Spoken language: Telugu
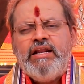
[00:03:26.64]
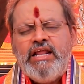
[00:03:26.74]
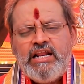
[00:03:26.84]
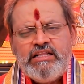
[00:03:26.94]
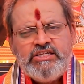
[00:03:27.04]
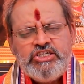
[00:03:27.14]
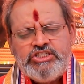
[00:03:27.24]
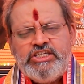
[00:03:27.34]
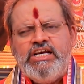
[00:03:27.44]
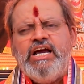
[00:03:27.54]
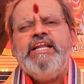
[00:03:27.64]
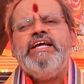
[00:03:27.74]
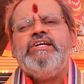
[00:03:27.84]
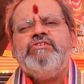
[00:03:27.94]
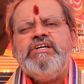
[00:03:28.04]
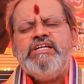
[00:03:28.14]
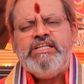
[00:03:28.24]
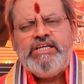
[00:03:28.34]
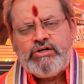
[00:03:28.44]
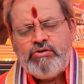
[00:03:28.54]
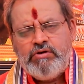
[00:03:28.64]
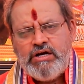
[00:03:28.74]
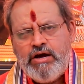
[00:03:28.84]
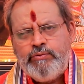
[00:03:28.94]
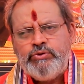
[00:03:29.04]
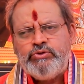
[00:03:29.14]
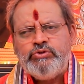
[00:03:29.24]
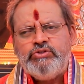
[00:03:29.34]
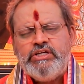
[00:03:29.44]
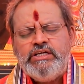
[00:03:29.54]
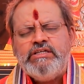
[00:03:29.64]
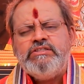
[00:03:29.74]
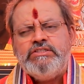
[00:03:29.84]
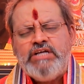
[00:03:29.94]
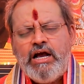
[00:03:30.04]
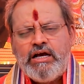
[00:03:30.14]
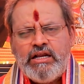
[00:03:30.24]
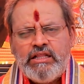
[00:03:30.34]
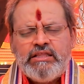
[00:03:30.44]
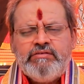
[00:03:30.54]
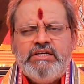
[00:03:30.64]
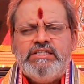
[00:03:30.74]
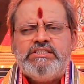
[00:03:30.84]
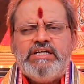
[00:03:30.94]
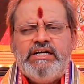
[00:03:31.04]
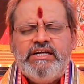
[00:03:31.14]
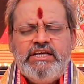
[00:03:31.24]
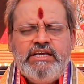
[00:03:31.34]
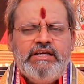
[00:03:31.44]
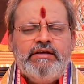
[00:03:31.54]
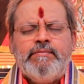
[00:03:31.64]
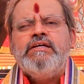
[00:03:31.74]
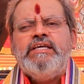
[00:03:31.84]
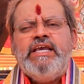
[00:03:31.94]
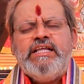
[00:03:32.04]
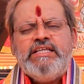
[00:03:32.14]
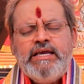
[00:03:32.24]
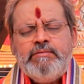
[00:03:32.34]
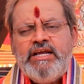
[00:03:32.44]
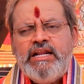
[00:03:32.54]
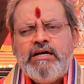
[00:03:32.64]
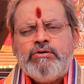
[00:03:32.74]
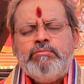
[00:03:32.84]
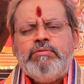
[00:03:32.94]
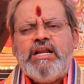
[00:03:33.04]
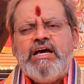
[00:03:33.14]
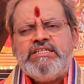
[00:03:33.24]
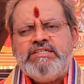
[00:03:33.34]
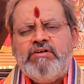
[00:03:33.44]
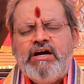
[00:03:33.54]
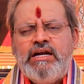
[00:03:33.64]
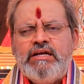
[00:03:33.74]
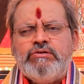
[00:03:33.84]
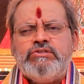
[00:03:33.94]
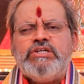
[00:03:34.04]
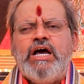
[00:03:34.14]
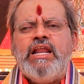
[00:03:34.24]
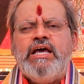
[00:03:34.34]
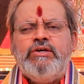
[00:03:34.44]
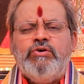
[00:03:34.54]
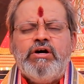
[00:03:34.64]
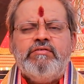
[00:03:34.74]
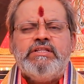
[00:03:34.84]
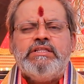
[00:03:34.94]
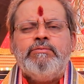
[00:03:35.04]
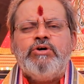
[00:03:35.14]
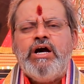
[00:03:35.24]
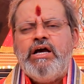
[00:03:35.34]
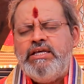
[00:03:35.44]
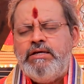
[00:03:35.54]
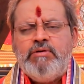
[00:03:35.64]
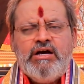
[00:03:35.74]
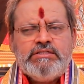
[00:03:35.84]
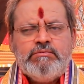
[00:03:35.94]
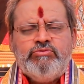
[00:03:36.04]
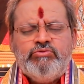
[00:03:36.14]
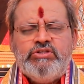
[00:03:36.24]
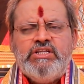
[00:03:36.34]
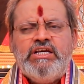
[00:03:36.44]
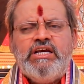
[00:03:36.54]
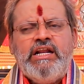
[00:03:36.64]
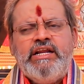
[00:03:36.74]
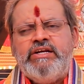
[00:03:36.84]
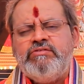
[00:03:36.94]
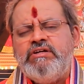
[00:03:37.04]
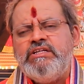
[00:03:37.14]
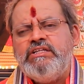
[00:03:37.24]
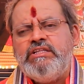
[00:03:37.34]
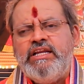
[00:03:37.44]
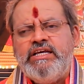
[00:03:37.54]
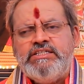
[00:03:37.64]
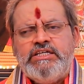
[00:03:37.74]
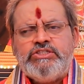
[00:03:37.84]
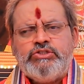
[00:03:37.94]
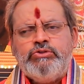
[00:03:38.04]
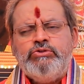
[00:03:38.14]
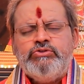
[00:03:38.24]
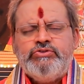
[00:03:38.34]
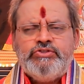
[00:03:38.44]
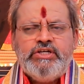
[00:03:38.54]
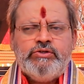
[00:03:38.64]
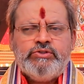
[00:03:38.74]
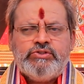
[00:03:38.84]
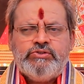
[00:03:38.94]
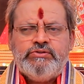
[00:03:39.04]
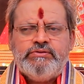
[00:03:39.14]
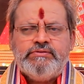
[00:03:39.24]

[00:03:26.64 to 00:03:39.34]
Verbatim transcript: నరదృష్టి అనేటువంటిది ఎక్కువగా ఉంటుంది జాగ్రత్త వహించండి ఏది ఏమైనా కుంభరాశి వాళ్లకు చాలా యోగవంతముగా ఈ మాసము ఉంది అనేటువంటిది తెలియజేస్తూ జయోస్తూ